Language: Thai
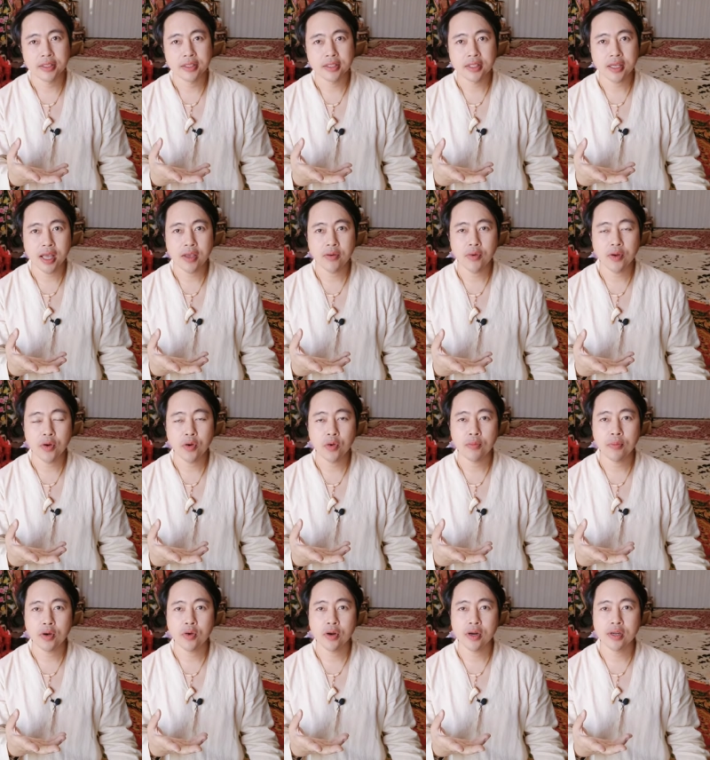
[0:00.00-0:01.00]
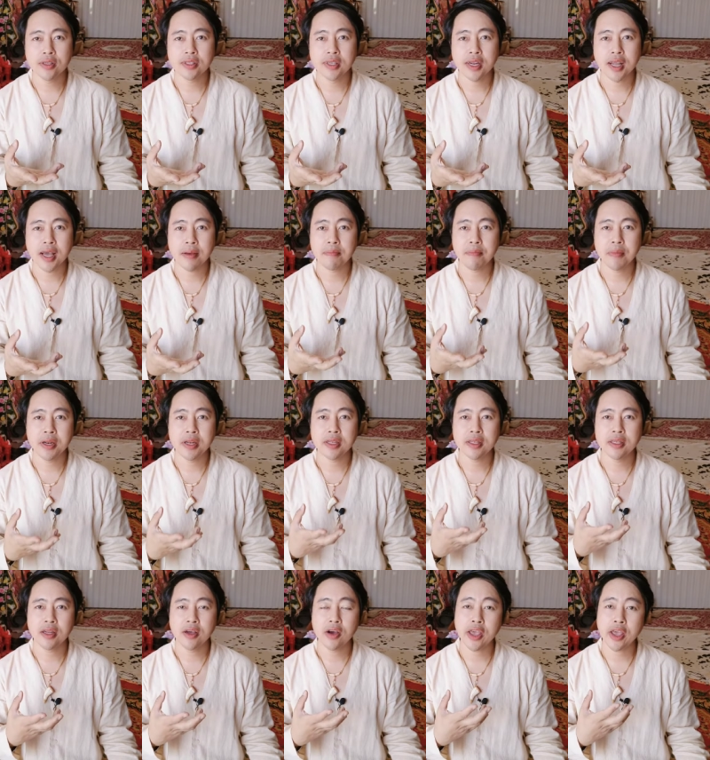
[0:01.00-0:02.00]
ใช้วัตถุมงคลลักษณะเป็น
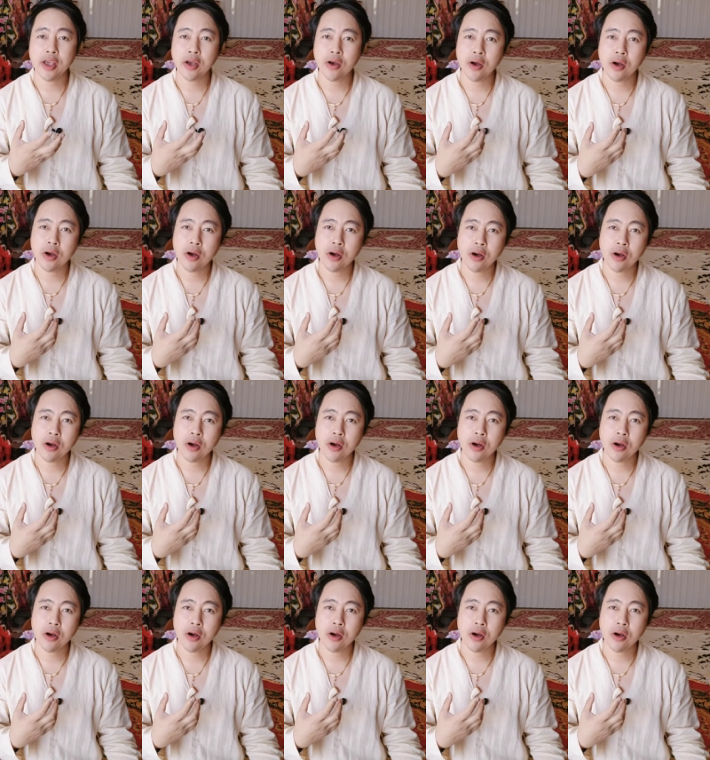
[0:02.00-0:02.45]
ห้อยคอ